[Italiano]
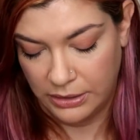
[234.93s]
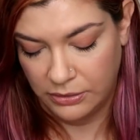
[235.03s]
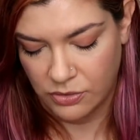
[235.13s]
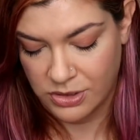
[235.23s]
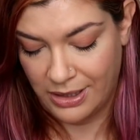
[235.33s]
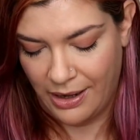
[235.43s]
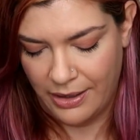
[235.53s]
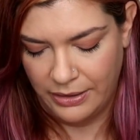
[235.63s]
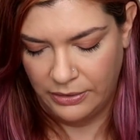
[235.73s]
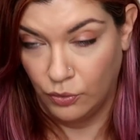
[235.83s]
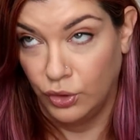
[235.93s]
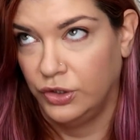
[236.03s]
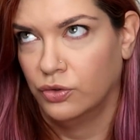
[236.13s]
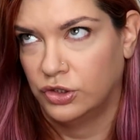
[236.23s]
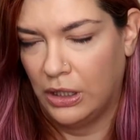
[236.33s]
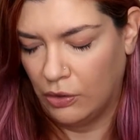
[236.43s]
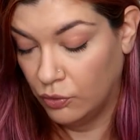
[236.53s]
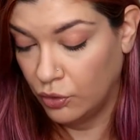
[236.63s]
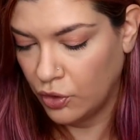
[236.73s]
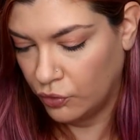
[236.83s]
li indosserei non li indosserò,
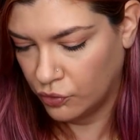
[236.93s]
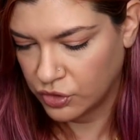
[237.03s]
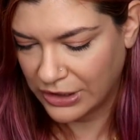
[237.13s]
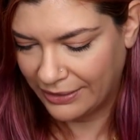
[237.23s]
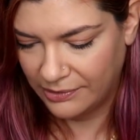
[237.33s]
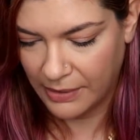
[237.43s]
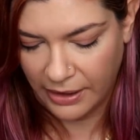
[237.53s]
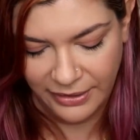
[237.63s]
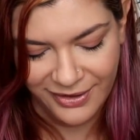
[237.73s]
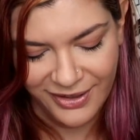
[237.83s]
non li ho indossati mai